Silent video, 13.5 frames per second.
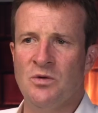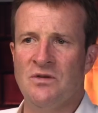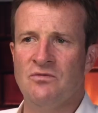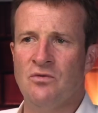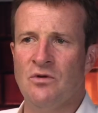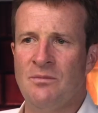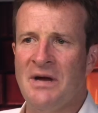Übrigen
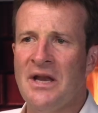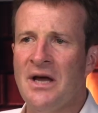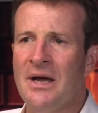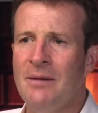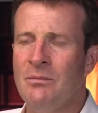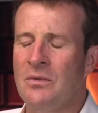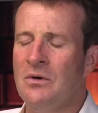vor,
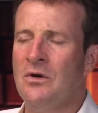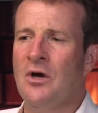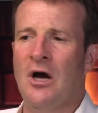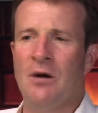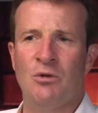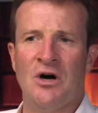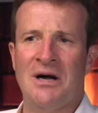Mannheim,
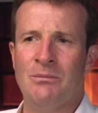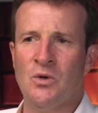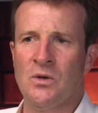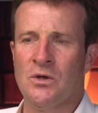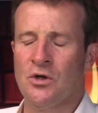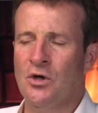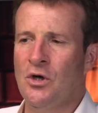aber auch
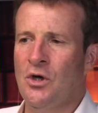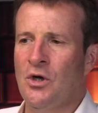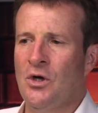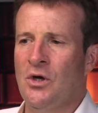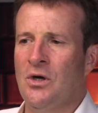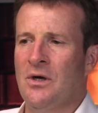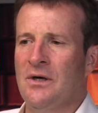Hamburg.
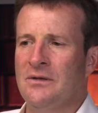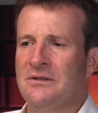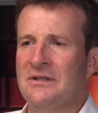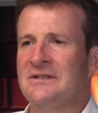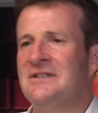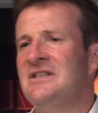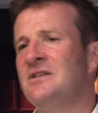
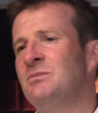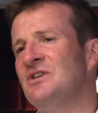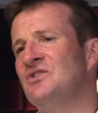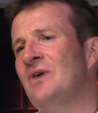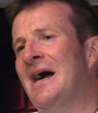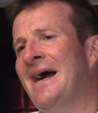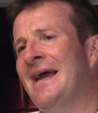Das ist jetzt mal
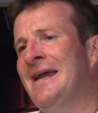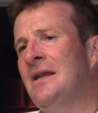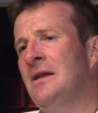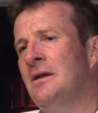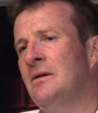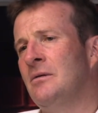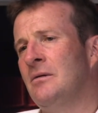so
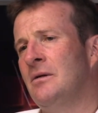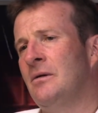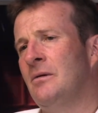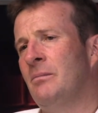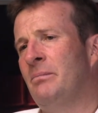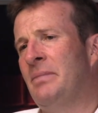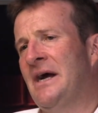ein
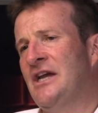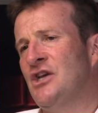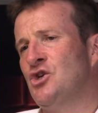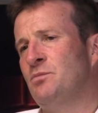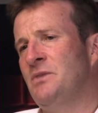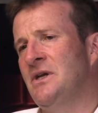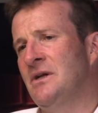
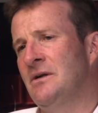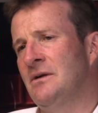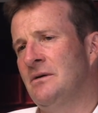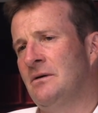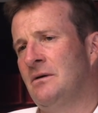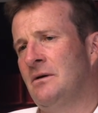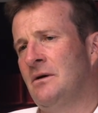Beispiel äh,
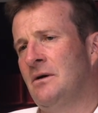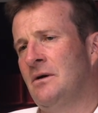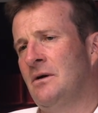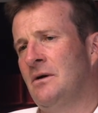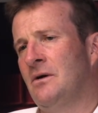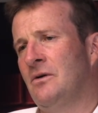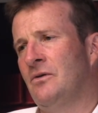
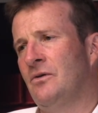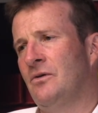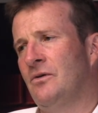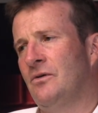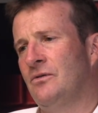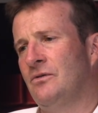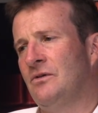
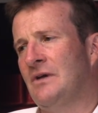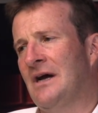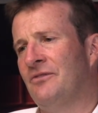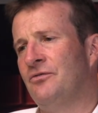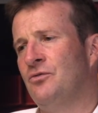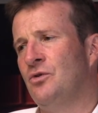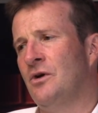
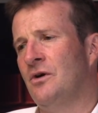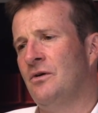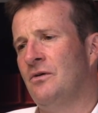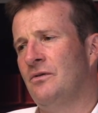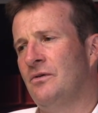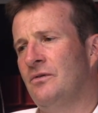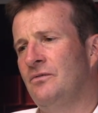
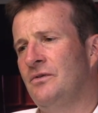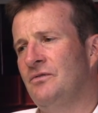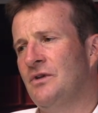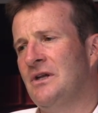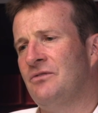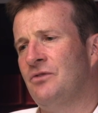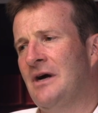dafür, wie
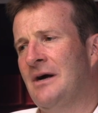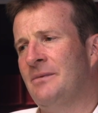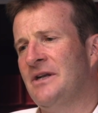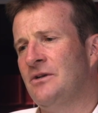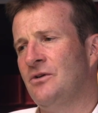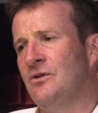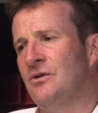wir dafür
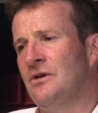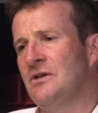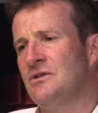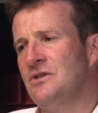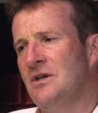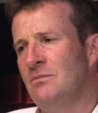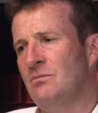arbeiten können,
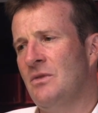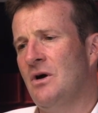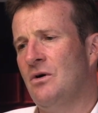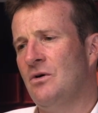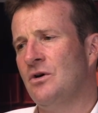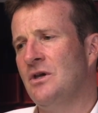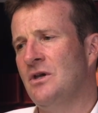dass eben
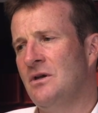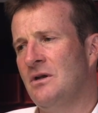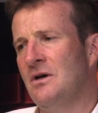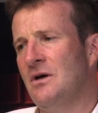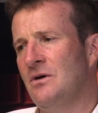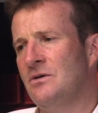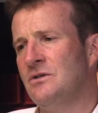auch
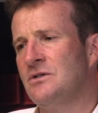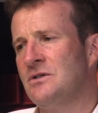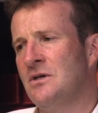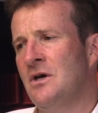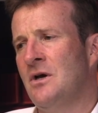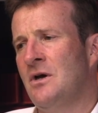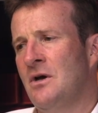Kinder aus
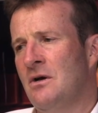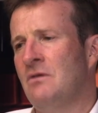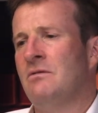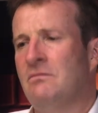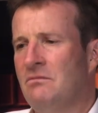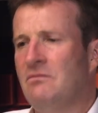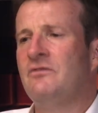
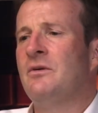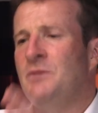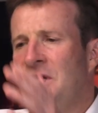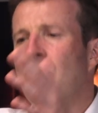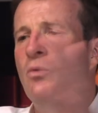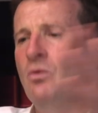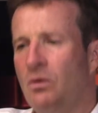
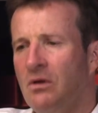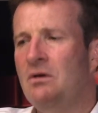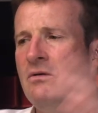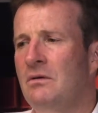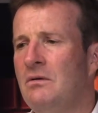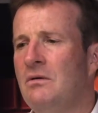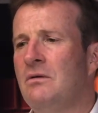Familien ohne
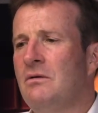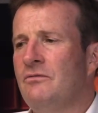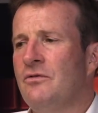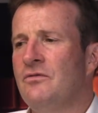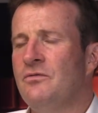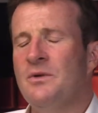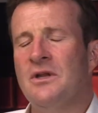
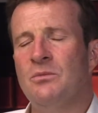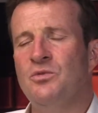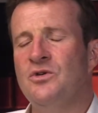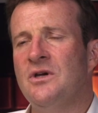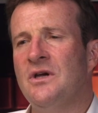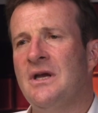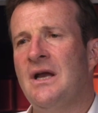5 Meter
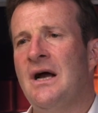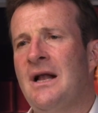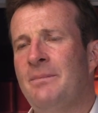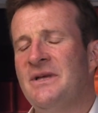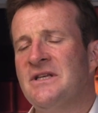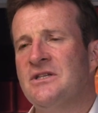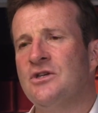
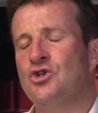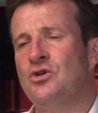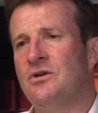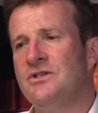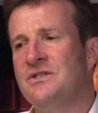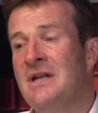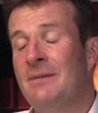Bücherregal bessere
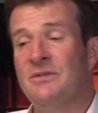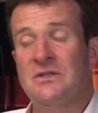Chancen haben.